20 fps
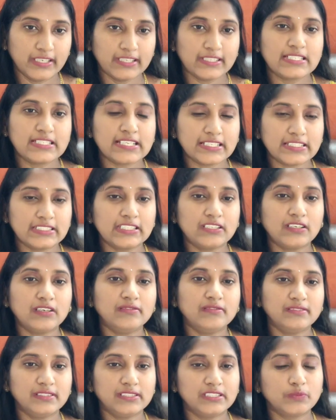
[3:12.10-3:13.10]
యొక్క స్ట్రక్చర్
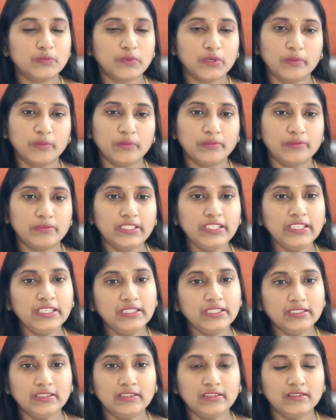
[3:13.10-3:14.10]
ఆఫ్ స్పోమ్ని
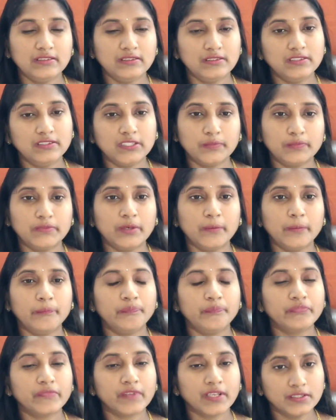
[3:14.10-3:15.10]
చెప్తాం
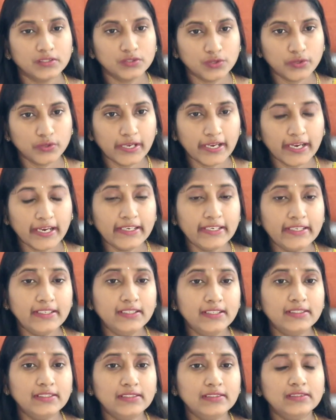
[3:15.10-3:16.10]
సో హెడ్